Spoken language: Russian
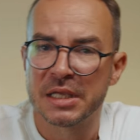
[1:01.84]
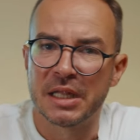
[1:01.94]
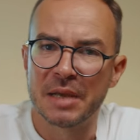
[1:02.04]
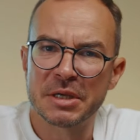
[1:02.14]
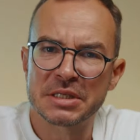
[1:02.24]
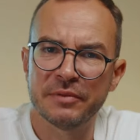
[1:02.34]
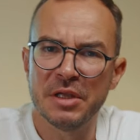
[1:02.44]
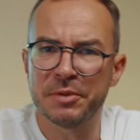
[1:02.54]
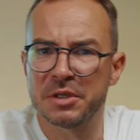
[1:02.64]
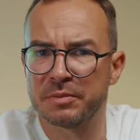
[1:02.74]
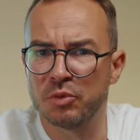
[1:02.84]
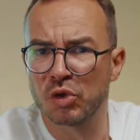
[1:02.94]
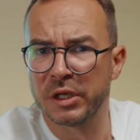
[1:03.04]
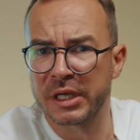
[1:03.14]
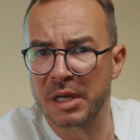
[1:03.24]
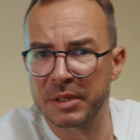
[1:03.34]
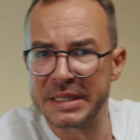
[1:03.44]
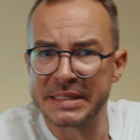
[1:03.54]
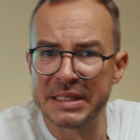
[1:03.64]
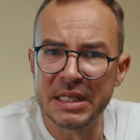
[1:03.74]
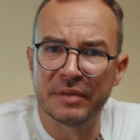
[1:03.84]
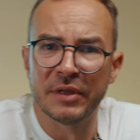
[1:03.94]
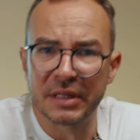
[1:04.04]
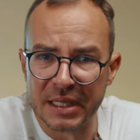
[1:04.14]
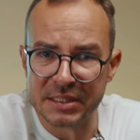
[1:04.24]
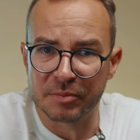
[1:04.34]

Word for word: Для Москвы и Петербурга и их областей 12